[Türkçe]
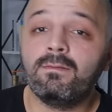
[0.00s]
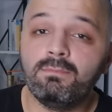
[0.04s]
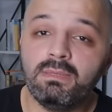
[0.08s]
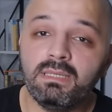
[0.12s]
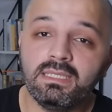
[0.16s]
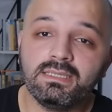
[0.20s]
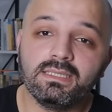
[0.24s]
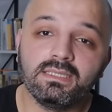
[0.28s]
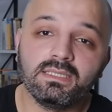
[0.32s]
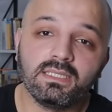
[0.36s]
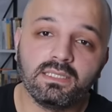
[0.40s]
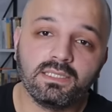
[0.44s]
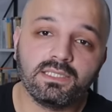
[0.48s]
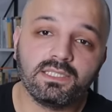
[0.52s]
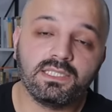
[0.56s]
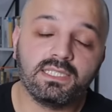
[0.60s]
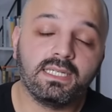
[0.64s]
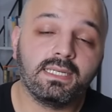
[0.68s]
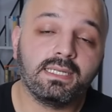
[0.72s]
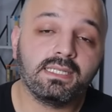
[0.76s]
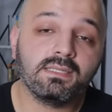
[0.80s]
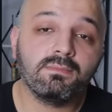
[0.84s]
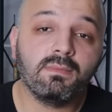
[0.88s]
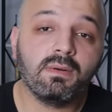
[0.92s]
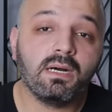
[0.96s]
birlikte
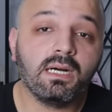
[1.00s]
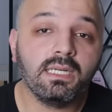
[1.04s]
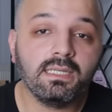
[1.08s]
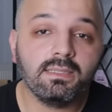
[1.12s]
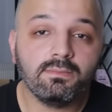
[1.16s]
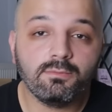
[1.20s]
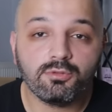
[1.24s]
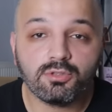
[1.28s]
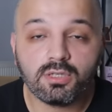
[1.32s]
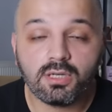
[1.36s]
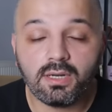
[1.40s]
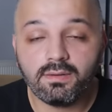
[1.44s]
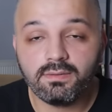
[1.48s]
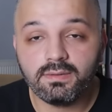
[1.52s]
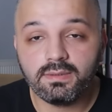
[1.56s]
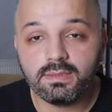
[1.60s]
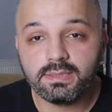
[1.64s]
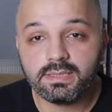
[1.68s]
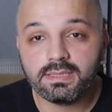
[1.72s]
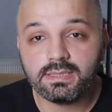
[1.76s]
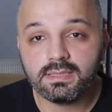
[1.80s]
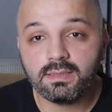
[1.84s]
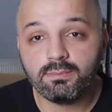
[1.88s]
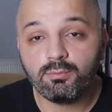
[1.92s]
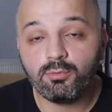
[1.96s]
çalışacağınız mali
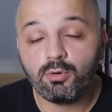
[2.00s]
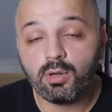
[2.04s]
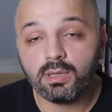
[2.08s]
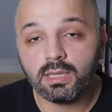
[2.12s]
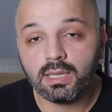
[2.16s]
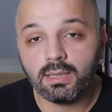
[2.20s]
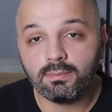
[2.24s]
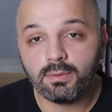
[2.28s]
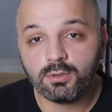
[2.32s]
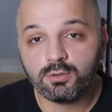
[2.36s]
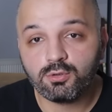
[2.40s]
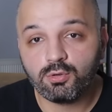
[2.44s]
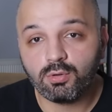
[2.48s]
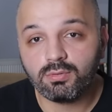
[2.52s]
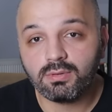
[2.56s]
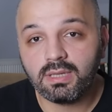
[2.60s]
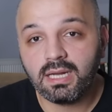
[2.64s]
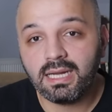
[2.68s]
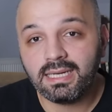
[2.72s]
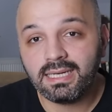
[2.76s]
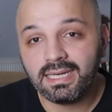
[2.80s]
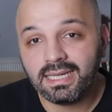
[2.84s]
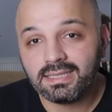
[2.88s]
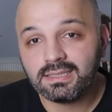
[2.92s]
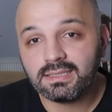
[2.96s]
müşaviriniz size bu anlamda çok
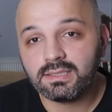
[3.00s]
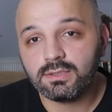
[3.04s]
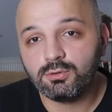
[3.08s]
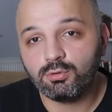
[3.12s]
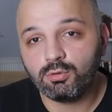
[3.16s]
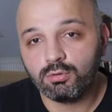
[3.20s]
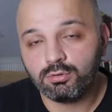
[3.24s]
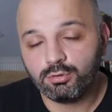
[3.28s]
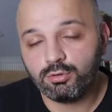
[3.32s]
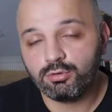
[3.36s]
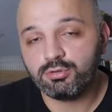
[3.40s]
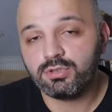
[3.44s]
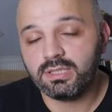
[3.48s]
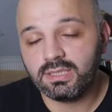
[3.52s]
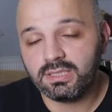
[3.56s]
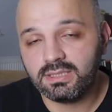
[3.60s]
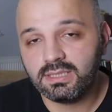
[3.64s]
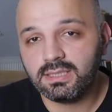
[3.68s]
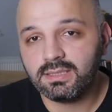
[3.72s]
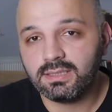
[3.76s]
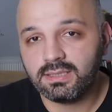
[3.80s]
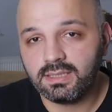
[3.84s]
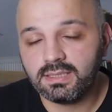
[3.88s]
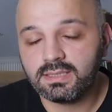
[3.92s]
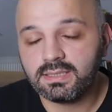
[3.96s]
daha net yol
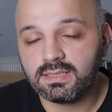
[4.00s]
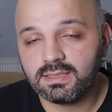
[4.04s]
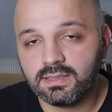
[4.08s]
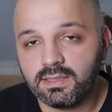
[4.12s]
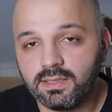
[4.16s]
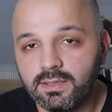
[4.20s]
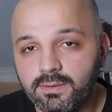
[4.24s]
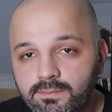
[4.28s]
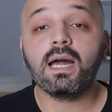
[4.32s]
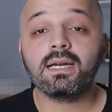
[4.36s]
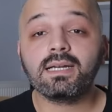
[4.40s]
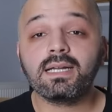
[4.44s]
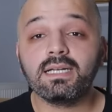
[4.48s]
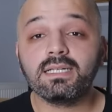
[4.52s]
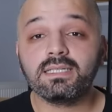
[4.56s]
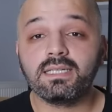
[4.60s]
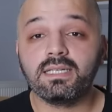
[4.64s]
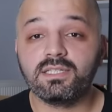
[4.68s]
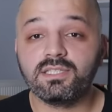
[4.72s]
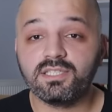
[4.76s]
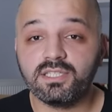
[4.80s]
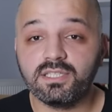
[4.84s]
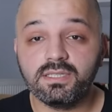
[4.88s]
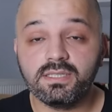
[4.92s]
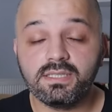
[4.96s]
gösterecektir aslında. Arkadaşlar
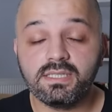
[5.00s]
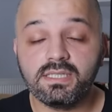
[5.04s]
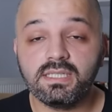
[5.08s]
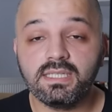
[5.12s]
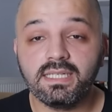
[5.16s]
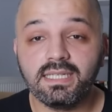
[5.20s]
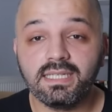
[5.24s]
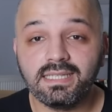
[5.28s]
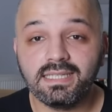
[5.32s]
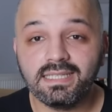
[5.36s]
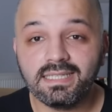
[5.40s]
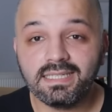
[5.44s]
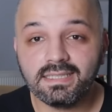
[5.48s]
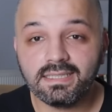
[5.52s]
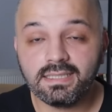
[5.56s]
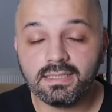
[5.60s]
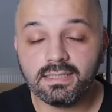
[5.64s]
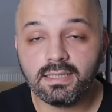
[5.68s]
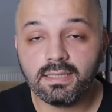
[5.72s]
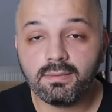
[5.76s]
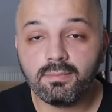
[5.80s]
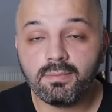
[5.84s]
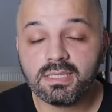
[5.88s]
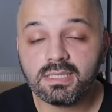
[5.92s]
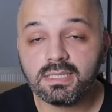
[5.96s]
şahıs şirketlerinde
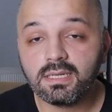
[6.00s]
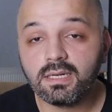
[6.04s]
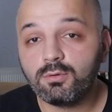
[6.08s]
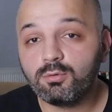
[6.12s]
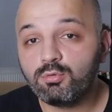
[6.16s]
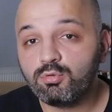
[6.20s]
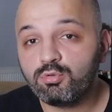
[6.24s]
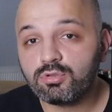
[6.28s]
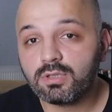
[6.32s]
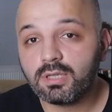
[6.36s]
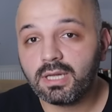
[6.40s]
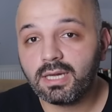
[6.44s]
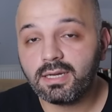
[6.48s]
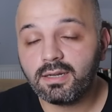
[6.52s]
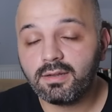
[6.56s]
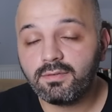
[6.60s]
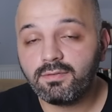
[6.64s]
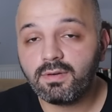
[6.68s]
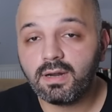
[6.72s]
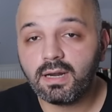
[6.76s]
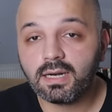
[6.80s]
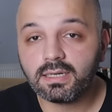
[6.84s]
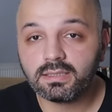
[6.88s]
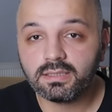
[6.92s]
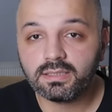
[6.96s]
de mesela 3 tane
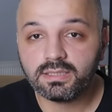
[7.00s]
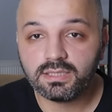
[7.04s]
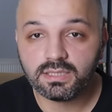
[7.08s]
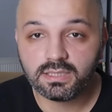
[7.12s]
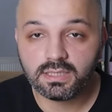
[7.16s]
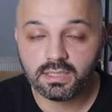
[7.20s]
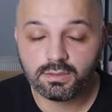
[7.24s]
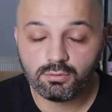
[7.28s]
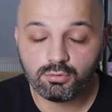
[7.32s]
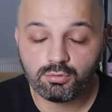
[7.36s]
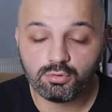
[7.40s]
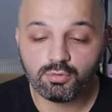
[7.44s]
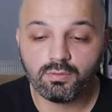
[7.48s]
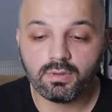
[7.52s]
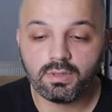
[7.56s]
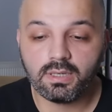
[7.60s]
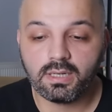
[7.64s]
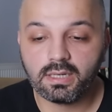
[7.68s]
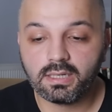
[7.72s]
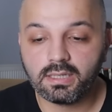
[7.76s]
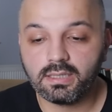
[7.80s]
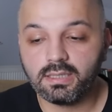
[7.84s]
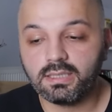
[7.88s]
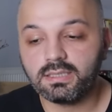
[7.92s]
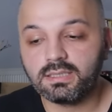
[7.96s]
farklı şirket türü var
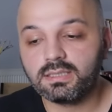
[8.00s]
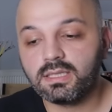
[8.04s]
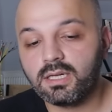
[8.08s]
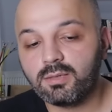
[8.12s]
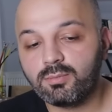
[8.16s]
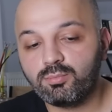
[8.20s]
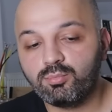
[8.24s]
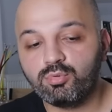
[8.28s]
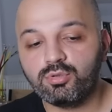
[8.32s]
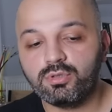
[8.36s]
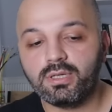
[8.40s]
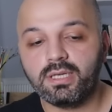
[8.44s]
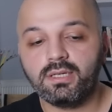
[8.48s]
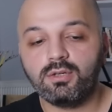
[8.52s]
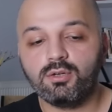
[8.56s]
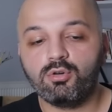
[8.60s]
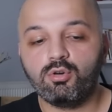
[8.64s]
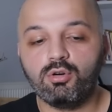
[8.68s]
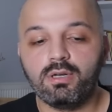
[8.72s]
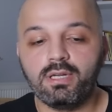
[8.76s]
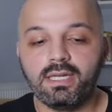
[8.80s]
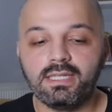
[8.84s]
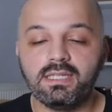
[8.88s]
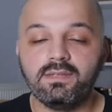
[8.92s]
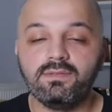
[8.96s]
arkadaşlar. Bu ne?
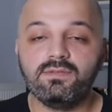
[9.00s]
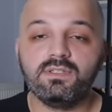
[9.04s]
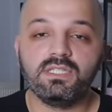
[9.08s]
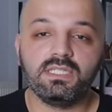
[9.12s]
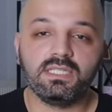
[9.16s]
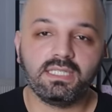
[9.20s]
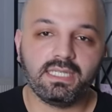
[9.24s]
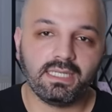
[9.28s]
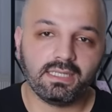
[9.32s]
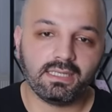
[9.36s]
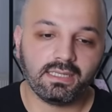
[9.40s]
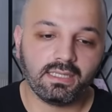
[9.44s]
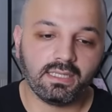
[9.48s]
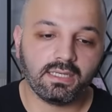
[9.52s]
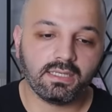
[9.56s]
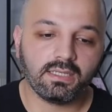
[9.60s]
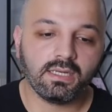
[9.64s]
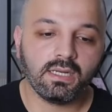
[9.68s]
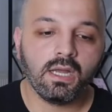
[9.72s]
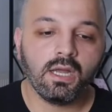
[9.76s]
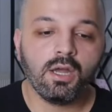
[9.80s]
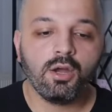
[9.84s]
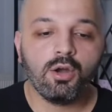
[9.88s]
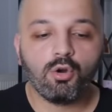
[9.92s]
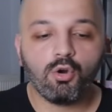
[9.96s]
Kolektif şirketler,
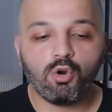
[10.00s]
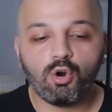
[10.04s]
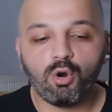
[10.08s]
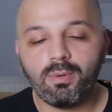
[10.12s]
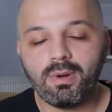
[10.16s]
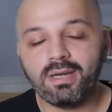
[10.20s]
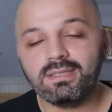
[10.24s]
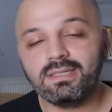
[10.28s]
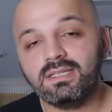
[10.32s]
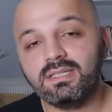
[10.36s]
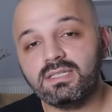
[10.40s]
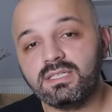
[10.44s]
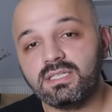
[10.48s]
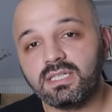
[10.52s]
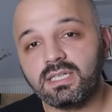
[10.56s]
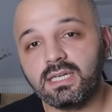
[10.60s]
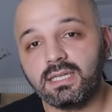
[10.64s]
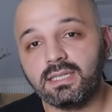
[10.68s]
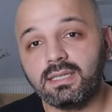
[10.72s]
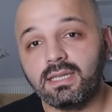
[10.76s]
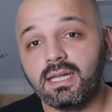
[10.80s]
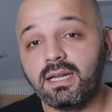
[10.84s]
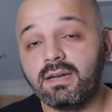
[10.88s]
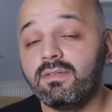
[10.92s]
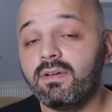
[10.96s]
komandit
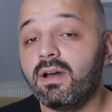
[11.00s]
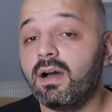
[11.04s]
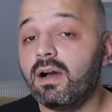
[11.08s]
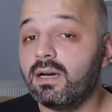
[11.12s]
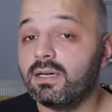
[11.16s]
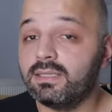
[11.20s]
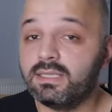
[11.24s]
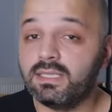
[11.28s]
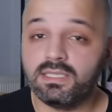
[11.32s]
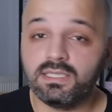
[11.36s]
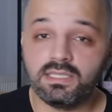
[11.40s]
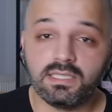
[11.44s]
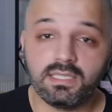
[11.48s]
şirketler ve adi